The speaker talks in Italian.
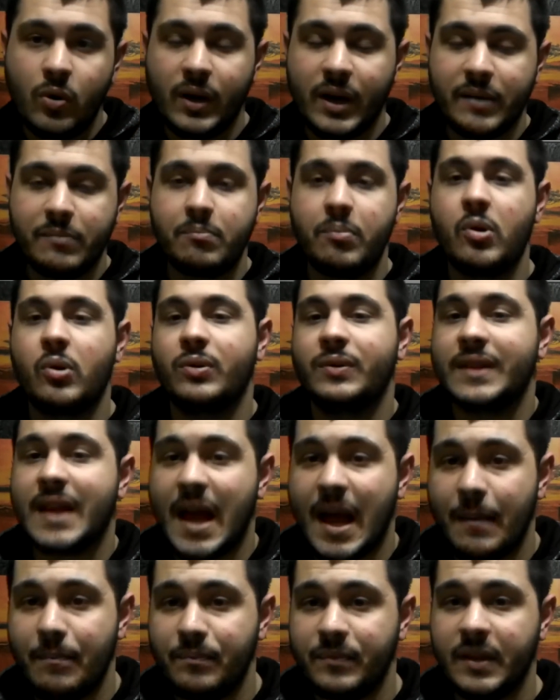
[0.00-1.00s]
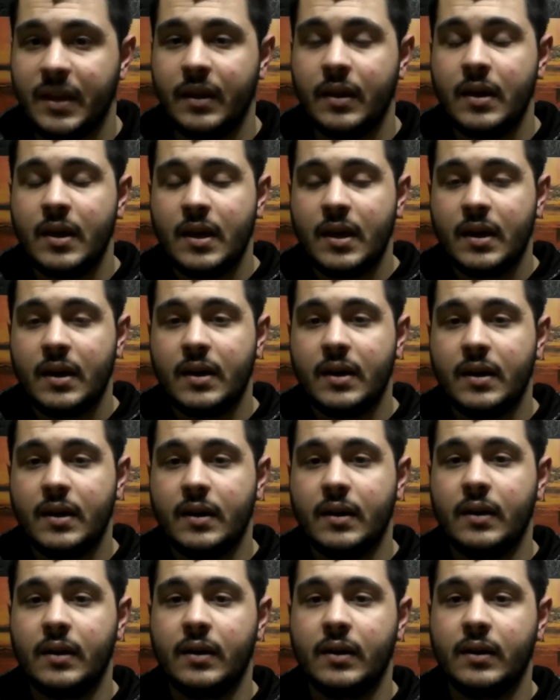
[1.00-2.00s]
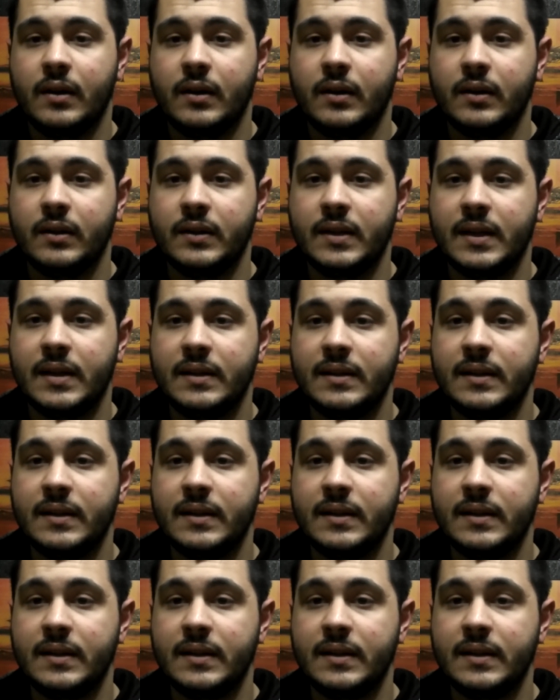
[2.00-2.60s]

un importante eh, del,